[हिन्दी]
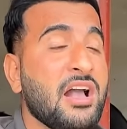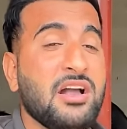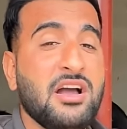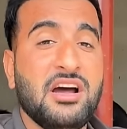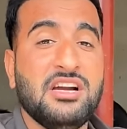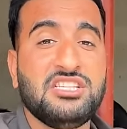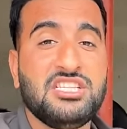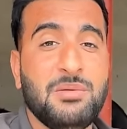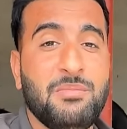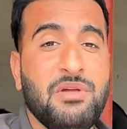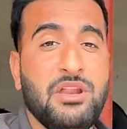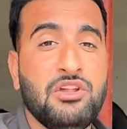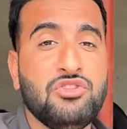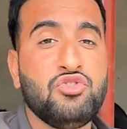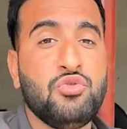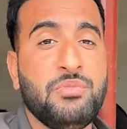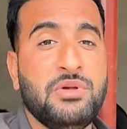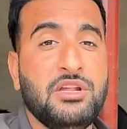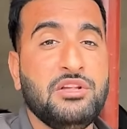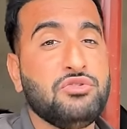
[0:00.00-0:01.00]
घर से मिनीजू
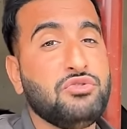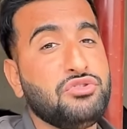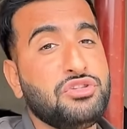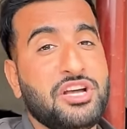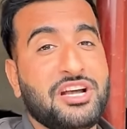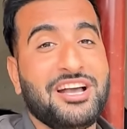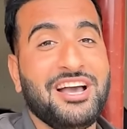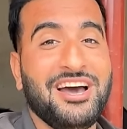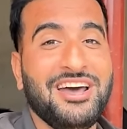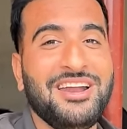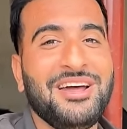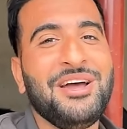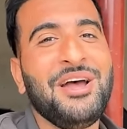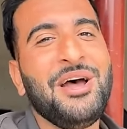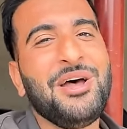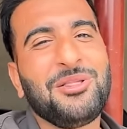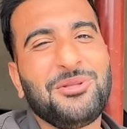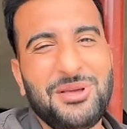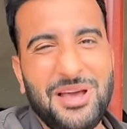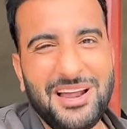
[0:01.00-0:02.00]
मिनीजू से घर
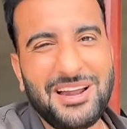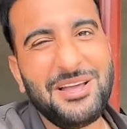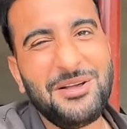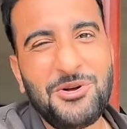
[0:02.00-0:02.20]
तो यार कहीं